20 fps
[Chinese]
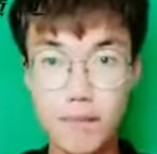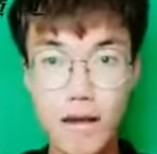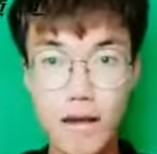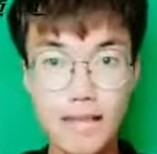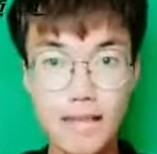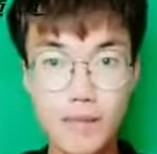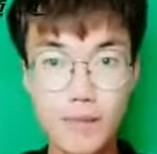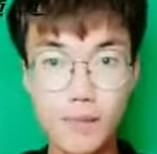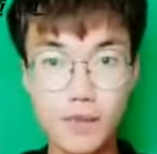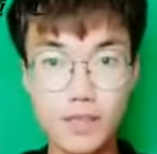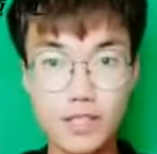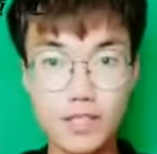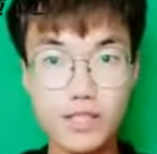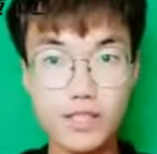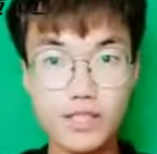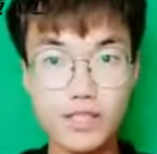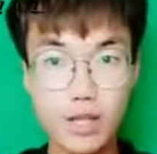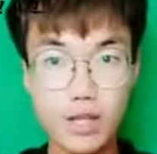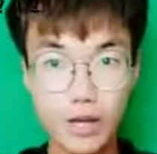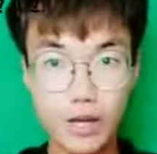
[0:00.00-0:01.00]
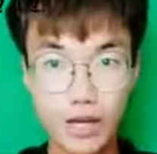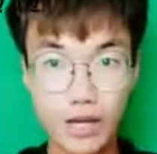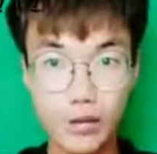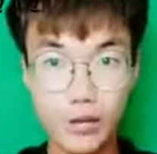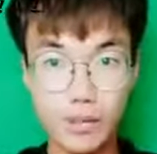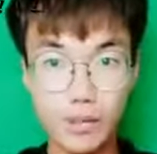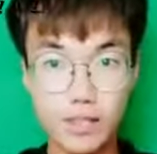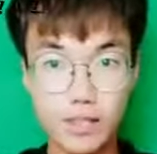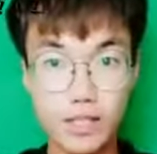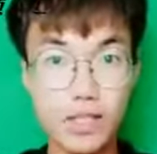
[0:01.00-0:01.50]
接下来，我们把演播
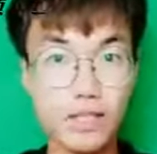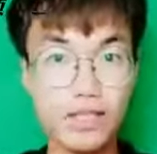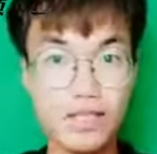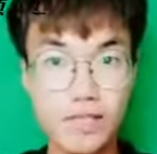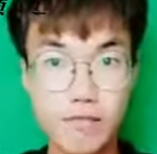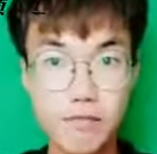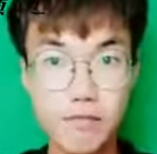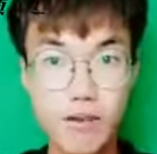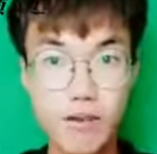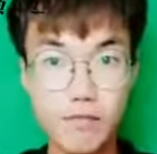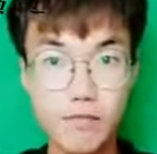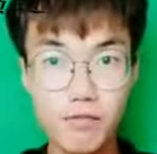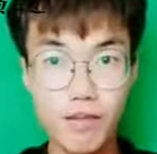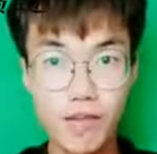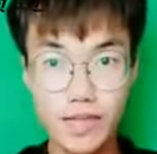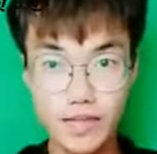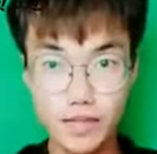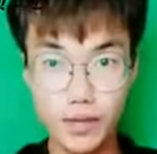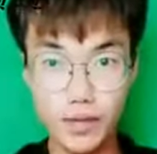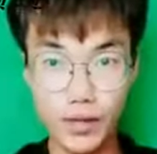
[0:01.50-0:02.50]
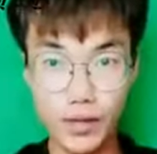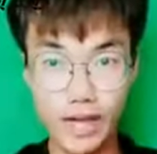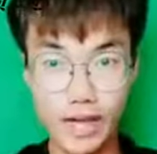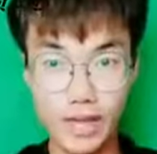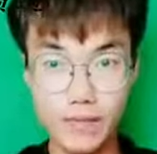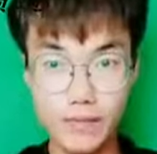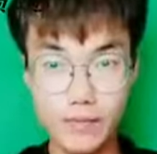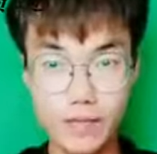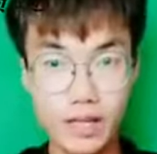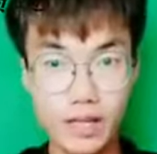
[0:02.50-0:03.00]
室交给我们的前方
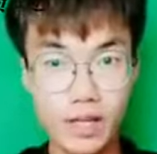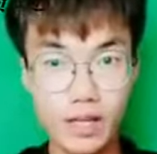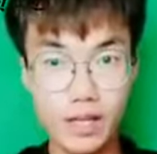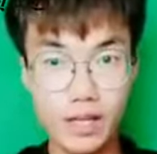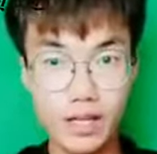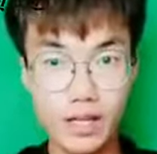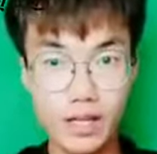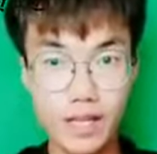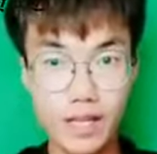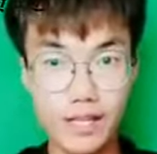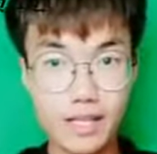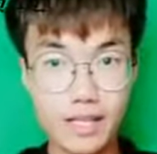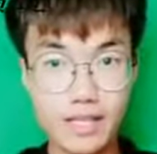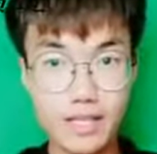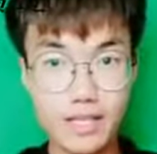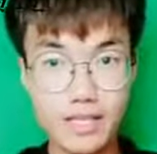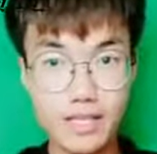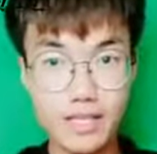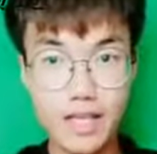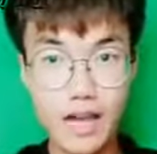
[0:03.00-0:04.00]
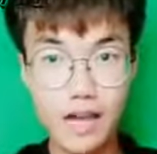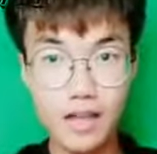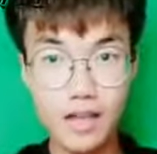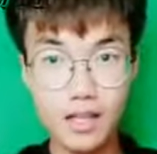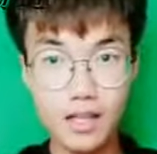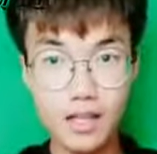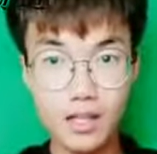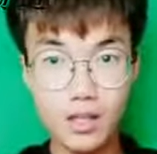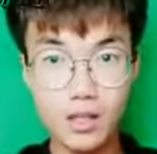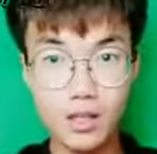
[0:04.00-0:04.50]
飞人小杨，来
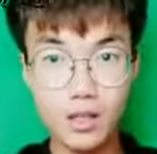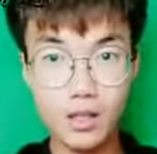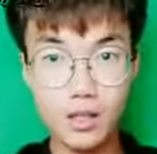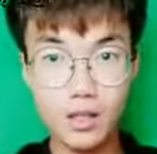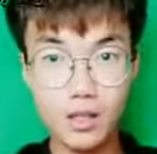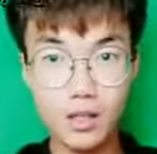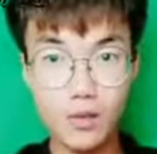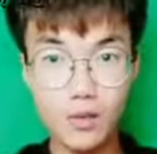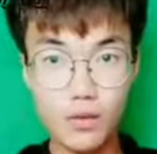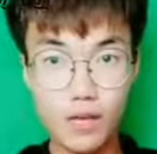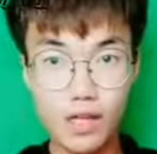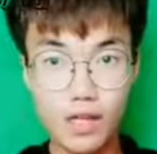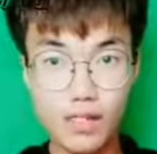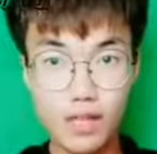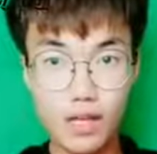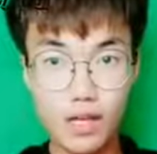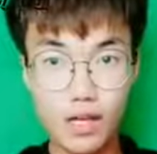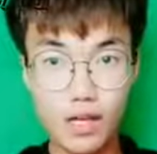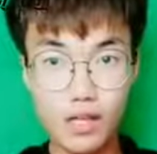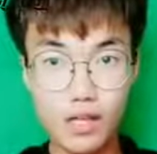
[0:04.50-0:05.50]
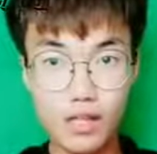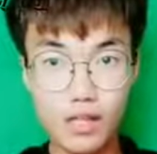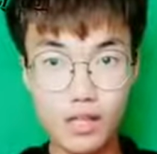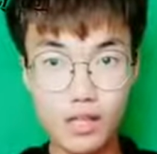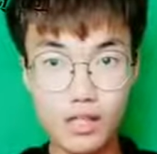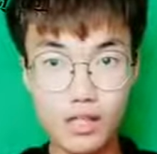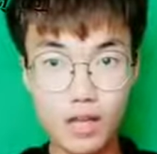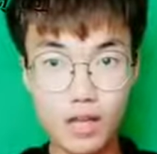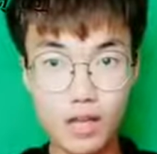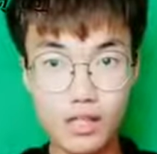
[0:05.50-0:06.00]
连线一下。喂，
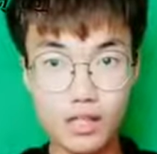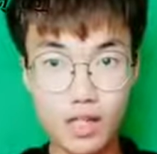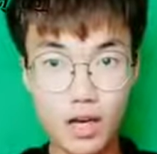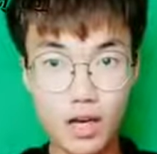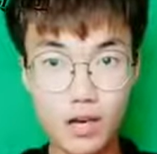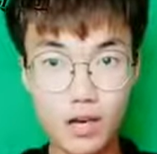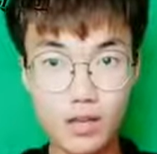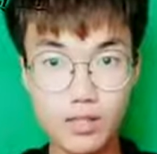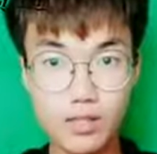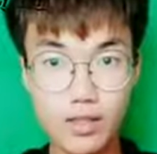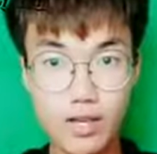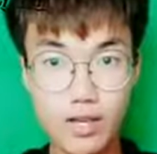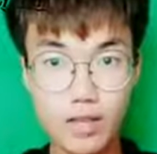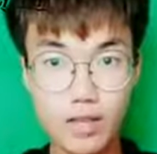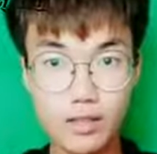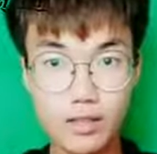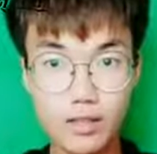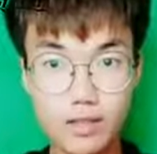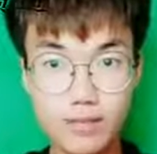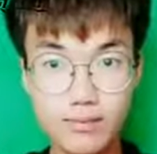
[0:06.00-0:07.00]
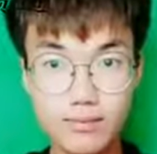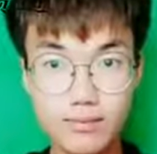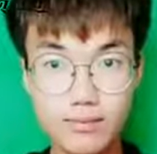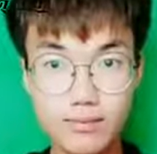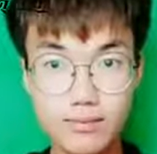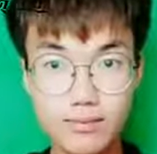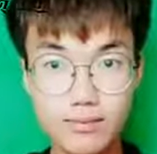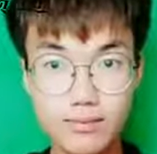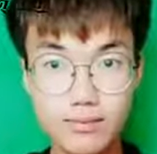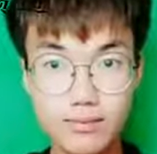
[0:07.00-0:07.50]
小杨，小杨你好，小
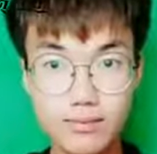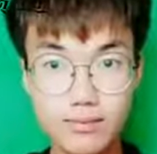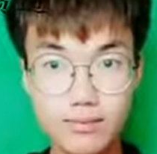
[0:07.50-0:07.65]
杨。